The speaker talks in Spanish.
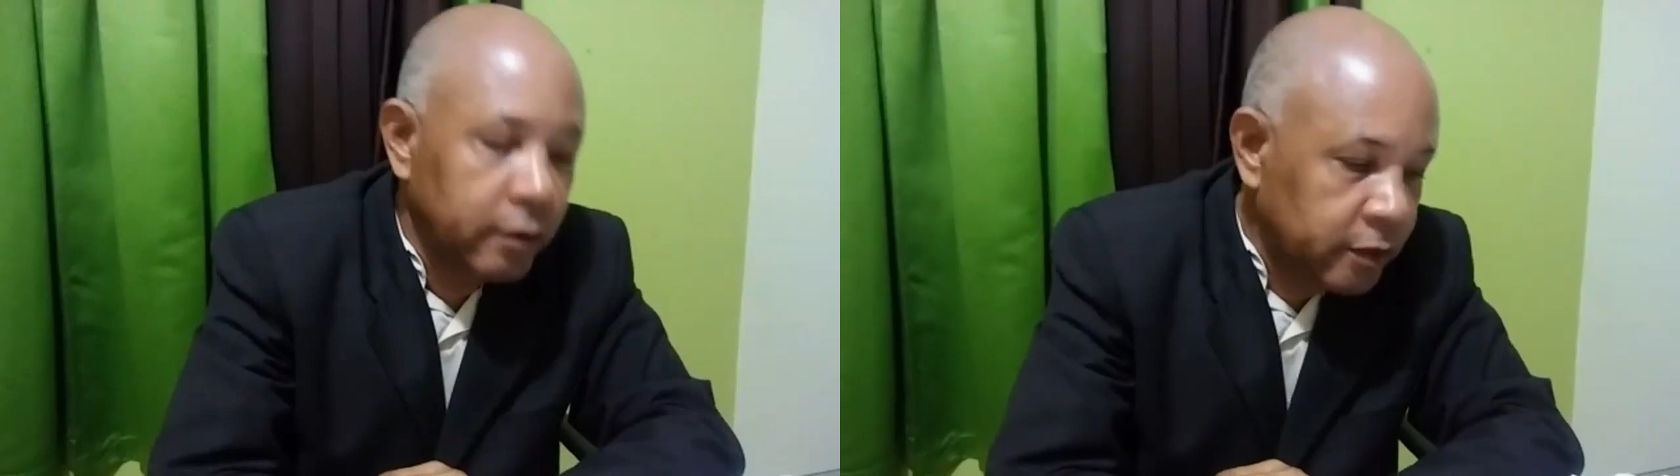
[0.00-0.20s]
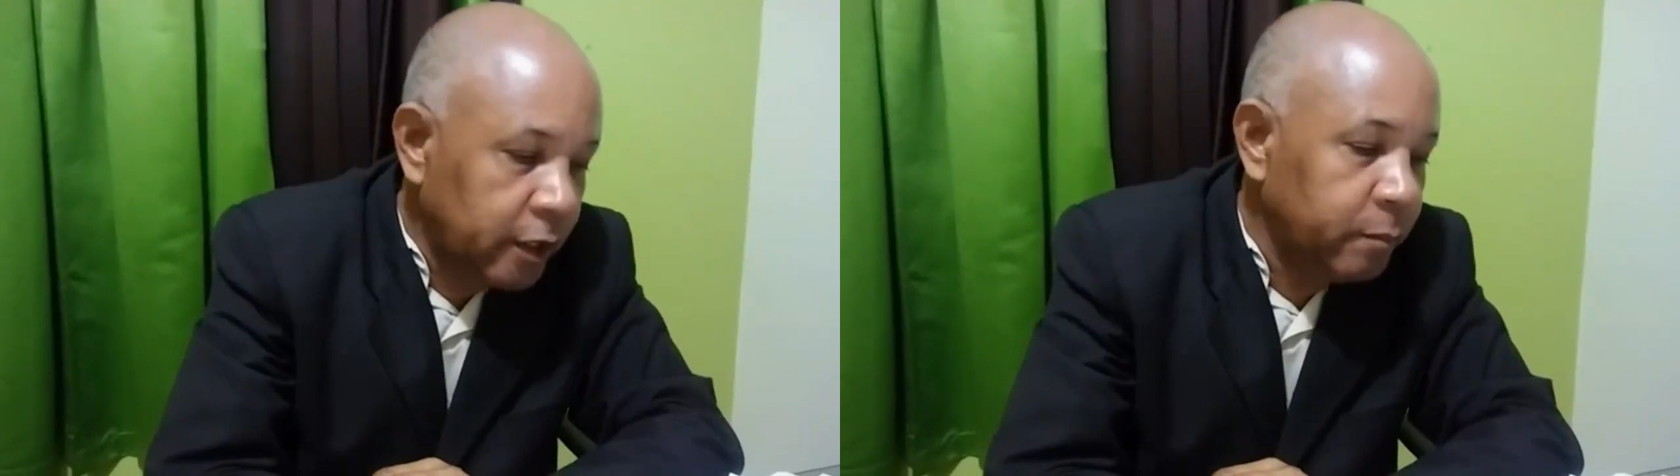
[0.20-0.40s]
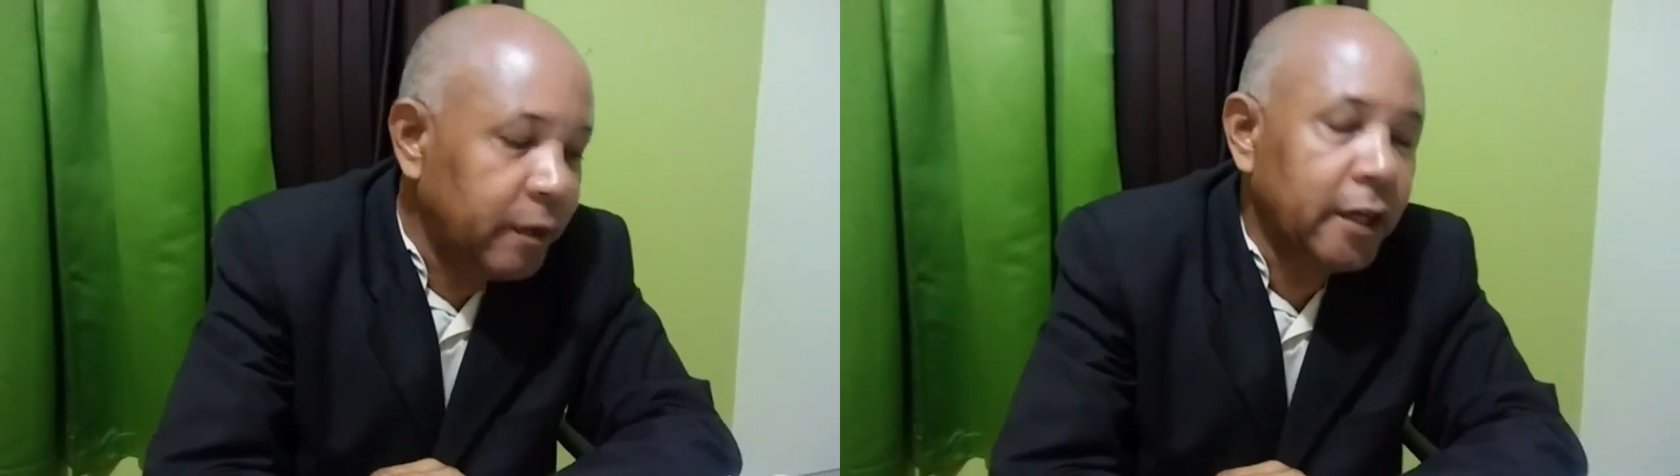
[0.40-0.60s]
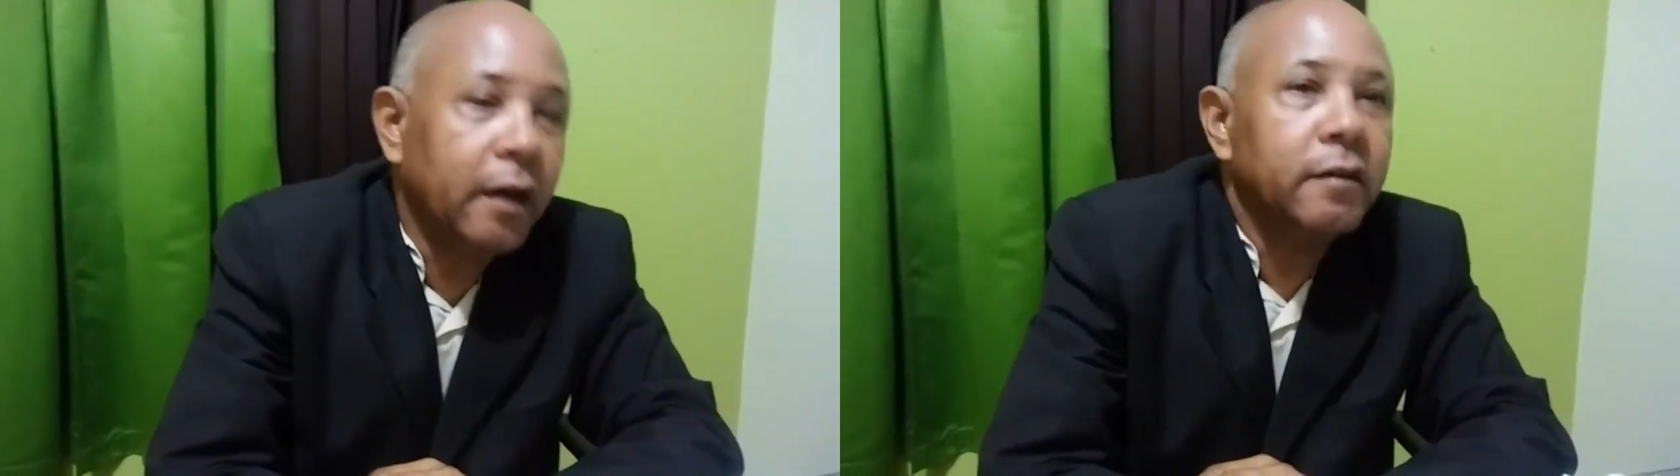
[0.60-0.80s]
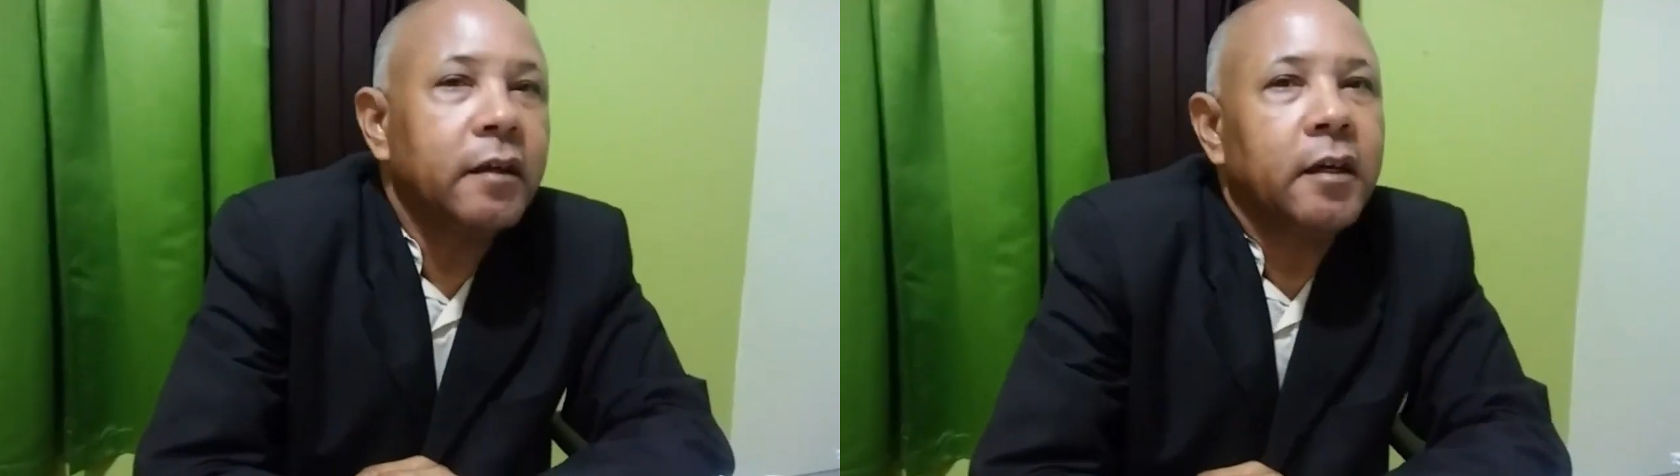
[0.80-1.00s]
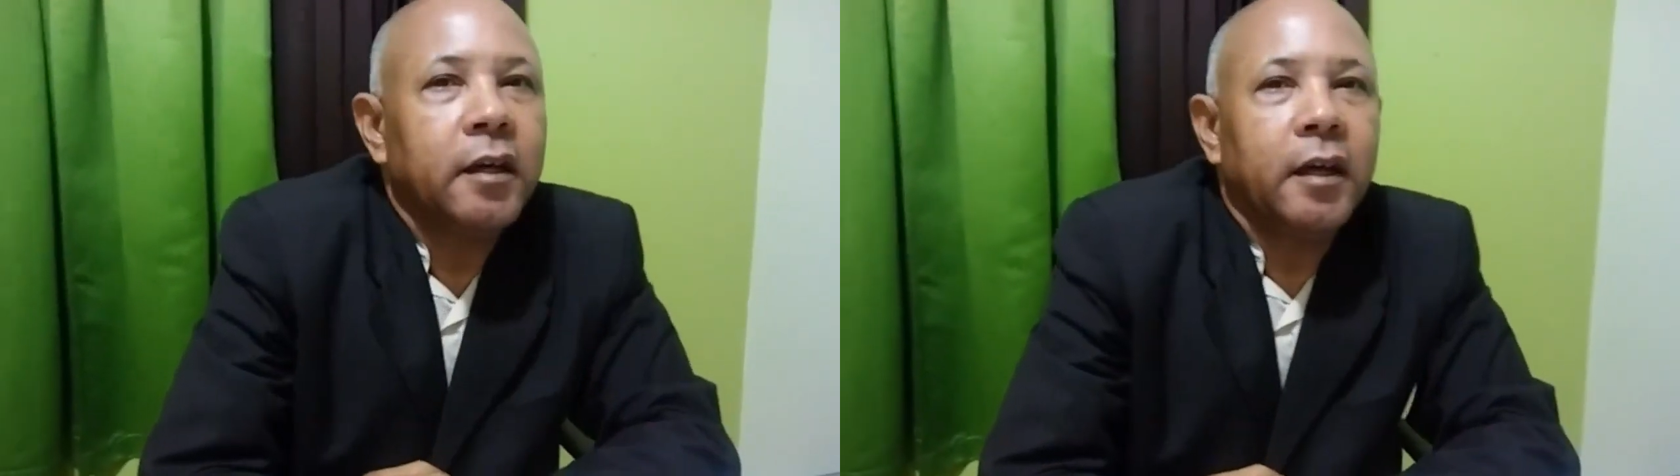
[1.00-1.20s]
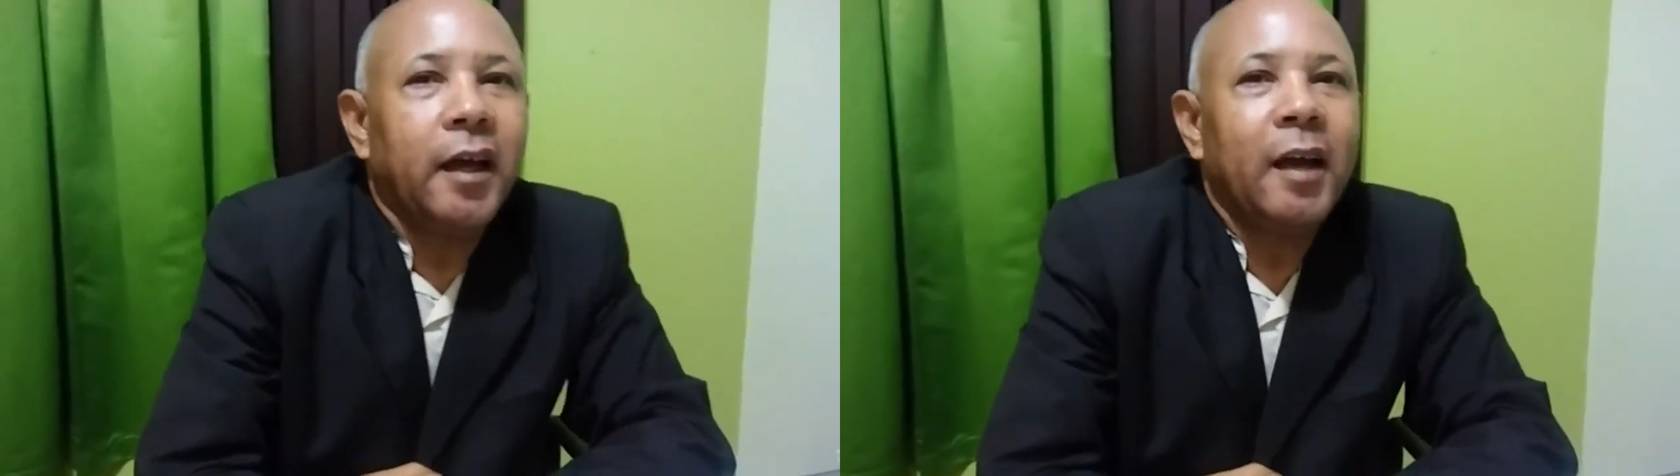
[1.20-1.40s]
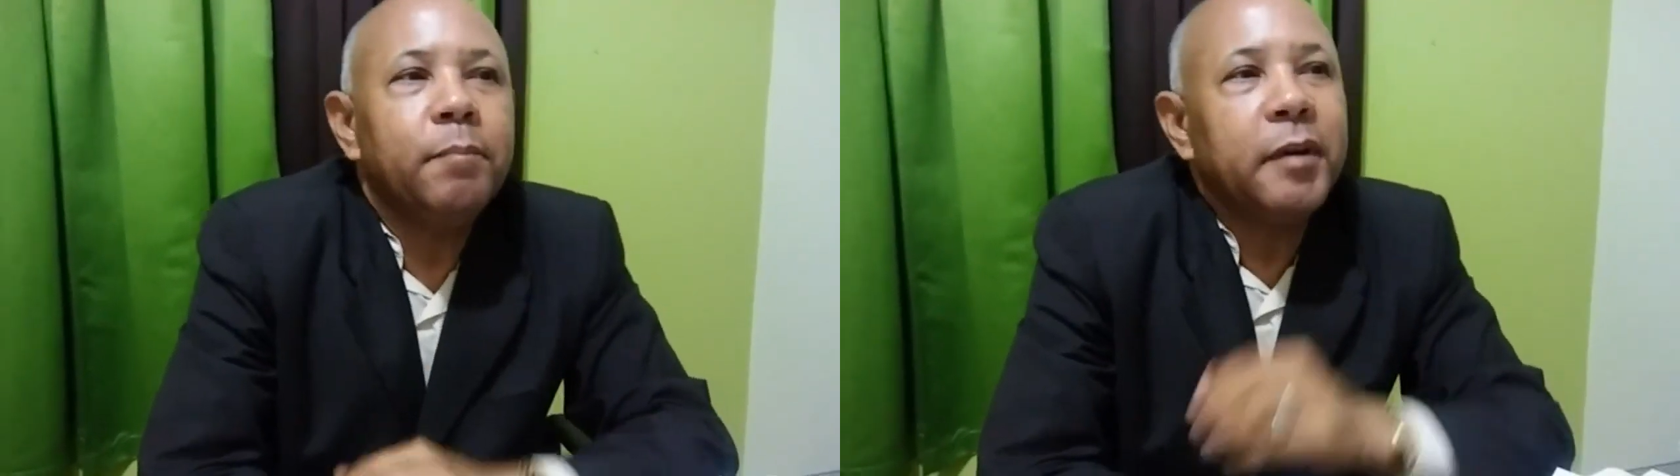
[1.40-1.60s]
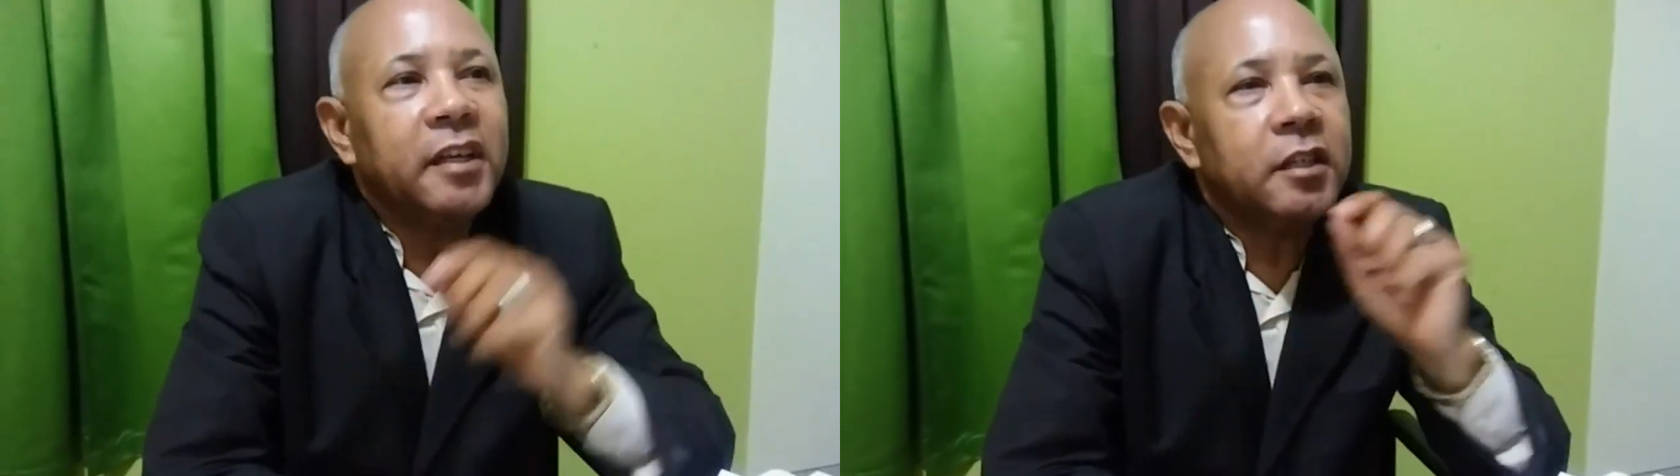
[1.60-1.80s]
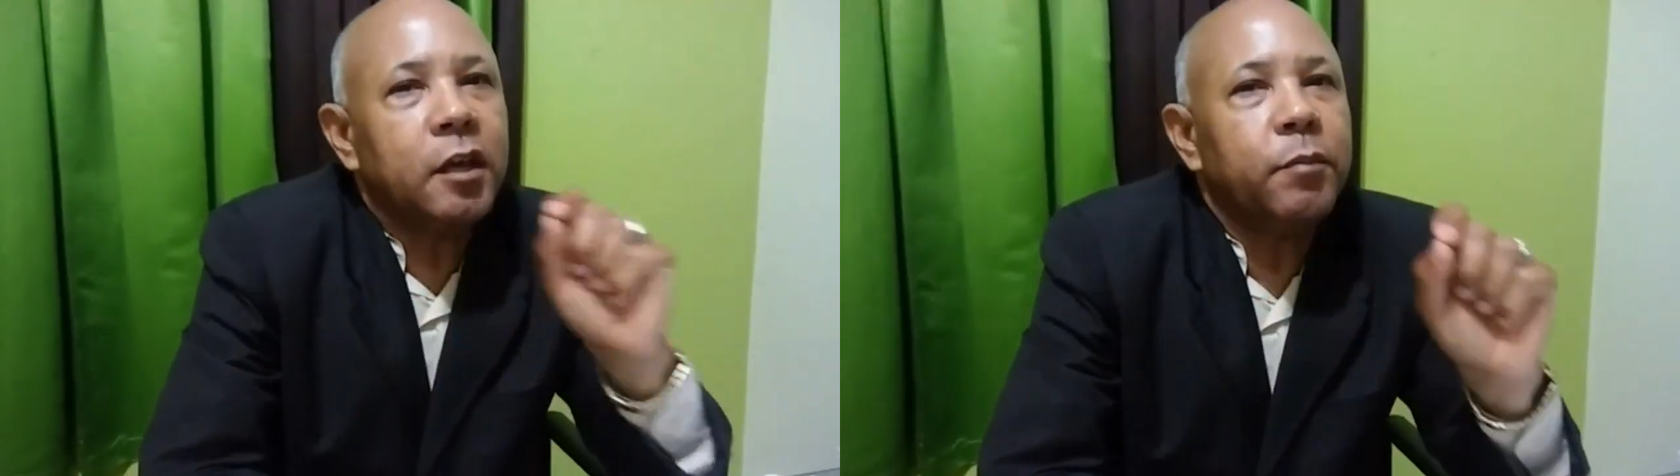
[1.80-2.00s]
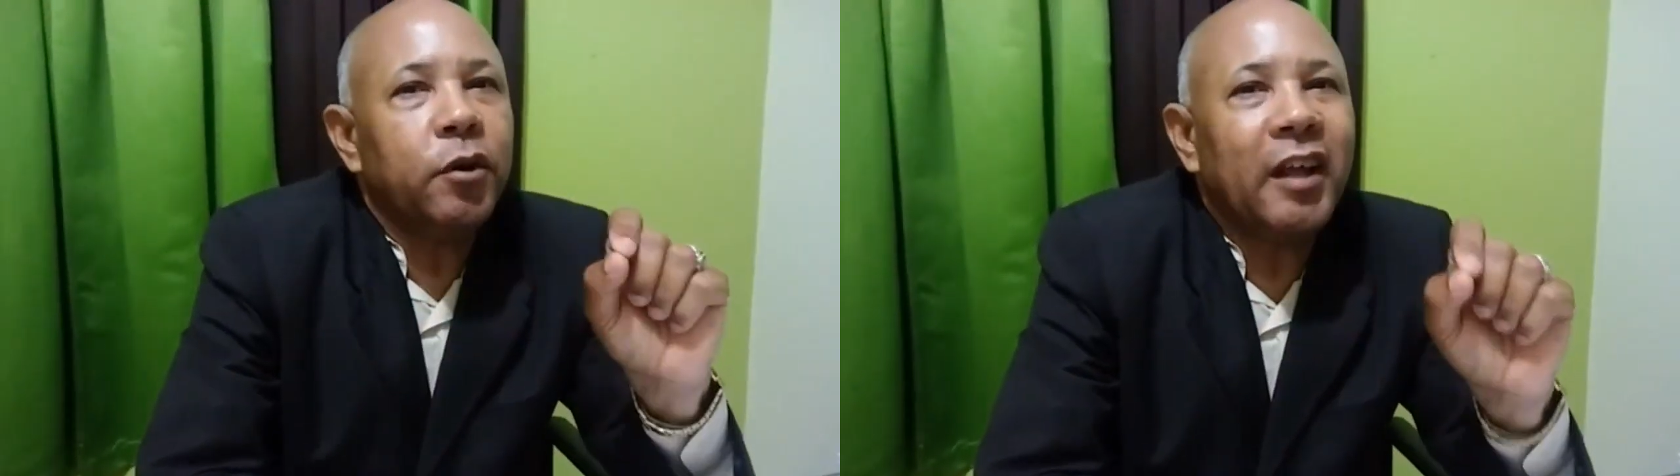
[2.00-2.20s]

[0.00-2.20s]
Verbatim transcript: Sí, mira, en principio